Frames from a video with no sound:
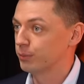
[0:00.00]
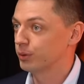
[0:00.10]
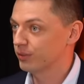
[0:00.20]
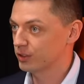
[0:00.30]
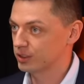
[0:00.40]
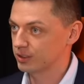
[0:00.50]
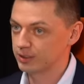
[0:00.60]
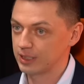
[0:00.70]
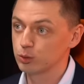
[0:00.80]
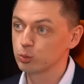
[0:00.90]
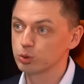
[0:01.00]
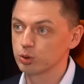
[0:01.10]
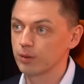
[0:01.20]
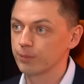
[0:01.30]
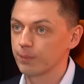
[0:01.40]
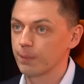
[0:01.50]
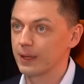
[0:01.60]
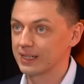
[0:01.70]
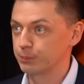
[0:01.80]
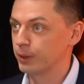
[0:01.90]
ponieważ tak dużo mm,
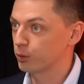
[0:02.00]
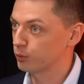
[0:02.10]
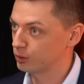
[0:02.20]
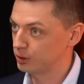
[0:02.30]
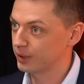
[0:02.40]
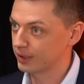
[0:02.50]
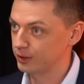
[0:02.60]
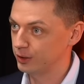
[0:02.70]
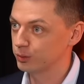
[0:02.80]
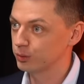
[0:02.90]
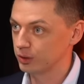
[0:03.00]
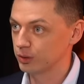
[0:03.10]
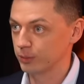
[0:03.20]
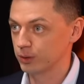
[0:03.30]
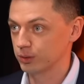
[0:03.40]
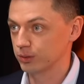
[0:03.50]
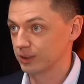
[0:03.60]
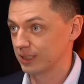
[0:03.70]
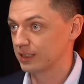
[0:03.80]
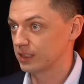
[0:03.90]
ekspertów odnośnie marketingu i e-commerce
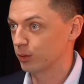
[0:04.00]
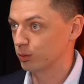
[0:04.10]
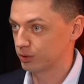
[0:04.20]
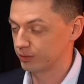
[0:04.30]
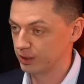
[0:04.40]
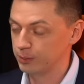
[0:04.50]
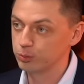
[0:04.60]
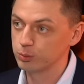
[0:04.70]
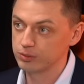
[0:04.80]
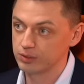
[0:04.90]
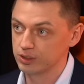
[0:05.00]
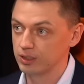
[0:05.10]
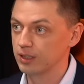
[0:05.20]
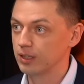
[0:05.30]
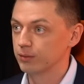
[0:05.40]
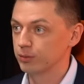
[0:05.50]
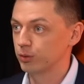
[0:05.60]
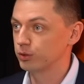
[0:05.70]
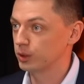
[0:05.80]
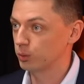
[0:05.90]
zalecało, że fajnie byłoby właśnie
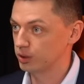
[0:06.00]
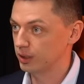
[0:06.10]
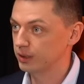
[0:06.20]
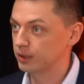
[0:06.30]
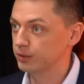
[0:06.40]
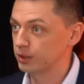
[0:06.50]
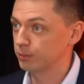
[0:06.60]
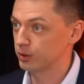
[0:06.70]
wchodzić na różne rynki i wtedy